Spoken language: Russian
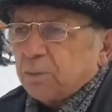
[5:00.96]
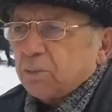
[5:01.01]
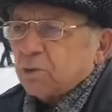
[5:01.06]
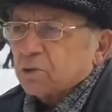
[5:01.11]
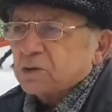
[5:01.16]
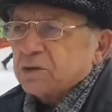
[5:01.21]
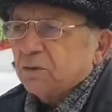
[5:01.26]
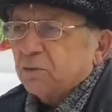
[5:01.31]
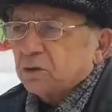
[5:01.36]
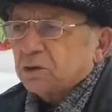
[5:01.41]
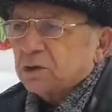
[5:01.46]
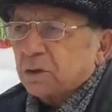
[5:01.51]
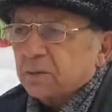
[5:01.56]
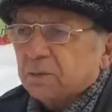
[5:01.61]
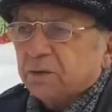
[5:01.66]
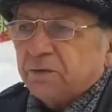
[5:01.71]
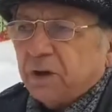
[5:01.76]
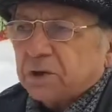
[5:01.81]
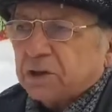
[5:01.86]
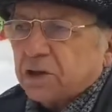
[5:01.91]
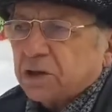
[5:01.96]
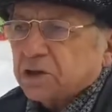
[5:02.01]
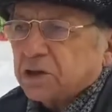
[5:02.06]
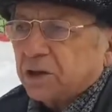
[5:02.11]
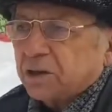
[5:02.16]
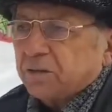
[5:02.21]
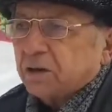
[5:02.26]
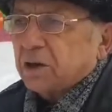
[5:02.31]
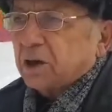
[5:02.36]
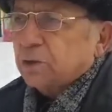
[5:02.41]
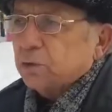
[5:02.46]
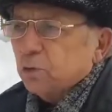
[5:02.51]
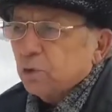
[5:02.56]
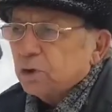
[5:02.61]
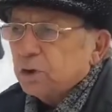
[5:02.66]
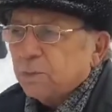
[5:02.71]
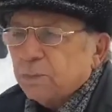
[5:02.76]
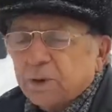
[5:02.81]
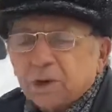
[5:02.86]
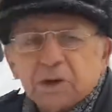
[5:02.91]
а просто вот там 2-3 человека, кто
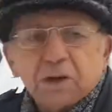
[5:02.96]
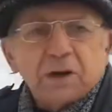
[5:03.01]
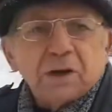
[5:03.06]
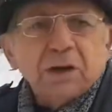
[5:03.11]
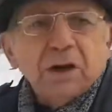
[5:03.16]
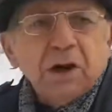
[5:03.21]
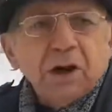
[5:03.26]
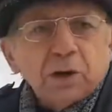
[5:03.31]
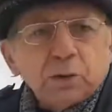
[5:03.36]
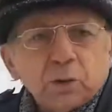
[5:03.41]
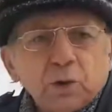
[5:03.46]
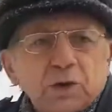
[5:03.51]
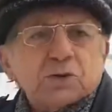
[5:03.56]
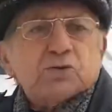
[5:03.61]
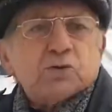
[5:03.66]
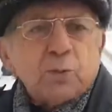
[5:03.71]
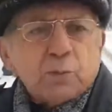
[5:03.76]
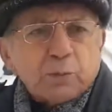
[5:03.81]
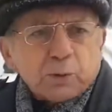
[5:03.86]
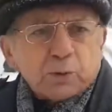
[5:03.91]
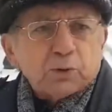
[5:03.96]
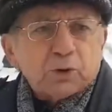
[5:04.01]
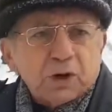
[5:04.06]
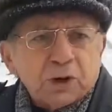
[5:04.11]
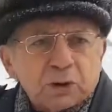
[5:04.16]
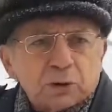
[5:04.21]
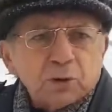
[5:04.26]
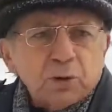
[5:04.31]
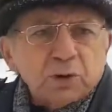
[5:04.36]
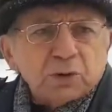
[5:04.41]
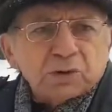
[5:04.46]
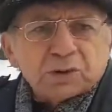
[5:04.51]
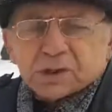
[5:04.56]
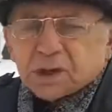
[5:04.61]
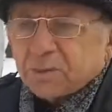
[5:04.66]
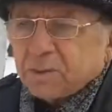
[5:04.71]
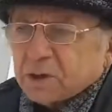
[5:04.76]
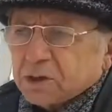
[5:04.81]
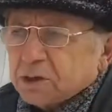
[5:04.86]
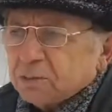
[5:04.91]
не приняли, то ли супруга и то ли он
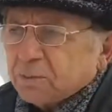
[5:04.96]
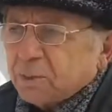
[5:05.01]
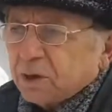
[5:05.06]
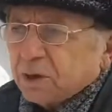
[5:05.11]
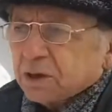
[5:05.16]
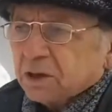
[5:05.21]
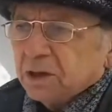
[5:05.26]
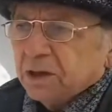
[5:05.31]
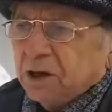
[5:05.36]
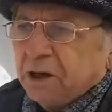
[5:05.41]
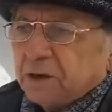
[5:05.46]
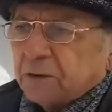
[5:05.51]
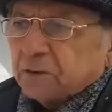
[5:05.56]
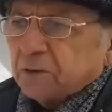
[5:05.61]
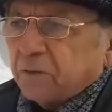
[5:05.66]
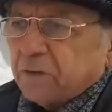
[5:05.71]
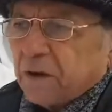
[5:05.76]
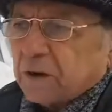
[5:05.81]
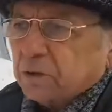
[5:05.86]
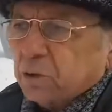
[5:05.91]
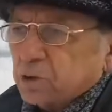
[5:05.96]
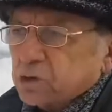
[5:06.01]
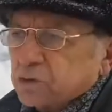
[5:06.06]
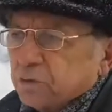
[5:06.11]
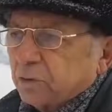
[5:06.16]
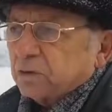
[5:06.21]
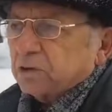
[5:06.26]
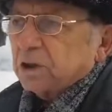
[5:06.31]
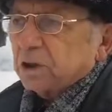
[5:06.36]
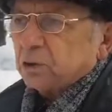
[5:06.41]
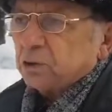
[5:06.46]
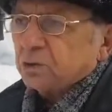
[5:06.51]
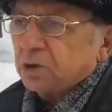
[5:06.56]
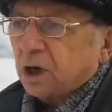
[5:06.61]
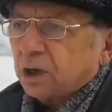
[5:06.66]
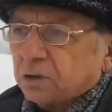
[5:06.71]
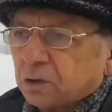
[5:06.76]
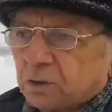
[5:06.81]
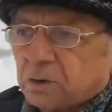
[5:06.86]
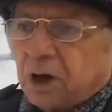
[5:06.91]
сам один принял. Но факт то, что вот эту
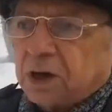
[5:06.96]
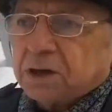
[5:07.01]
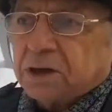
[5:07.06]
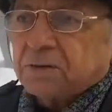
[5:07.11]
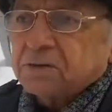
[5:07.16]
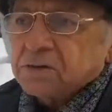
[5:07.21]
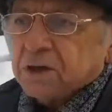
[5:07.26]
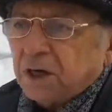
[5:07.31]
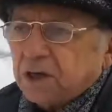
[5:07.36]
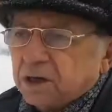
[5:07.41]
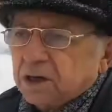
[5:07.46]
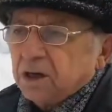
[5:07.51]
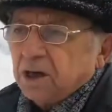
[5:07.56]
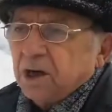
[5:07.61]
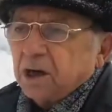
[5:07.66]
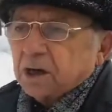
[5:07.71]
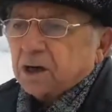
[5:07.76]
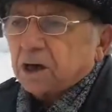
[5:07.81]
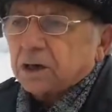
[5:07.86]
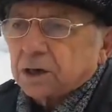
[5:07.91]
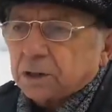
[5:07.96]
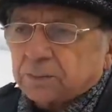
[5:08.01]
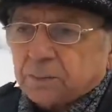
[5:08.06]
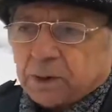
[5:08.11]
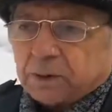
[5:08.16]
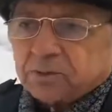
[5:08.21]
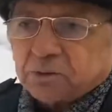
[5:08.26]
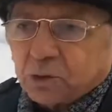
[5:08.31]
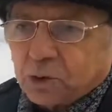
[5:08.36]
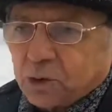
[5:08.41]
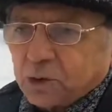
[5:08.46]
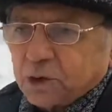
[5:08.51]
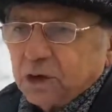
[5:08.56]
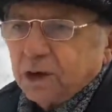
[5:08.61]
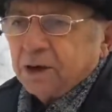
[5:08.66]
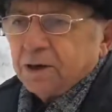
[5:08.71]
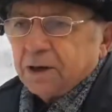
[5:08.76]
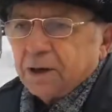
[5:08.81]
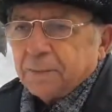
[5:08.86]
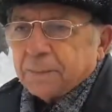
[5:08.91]
дату они взяли как отправной.
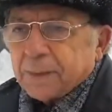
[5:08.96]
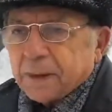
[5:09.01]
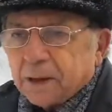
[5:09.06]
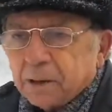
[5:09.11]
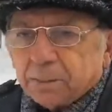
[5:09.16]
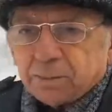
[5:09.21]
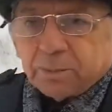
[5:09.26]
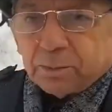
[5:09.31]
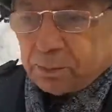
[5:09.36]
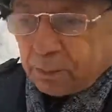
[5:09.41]
И,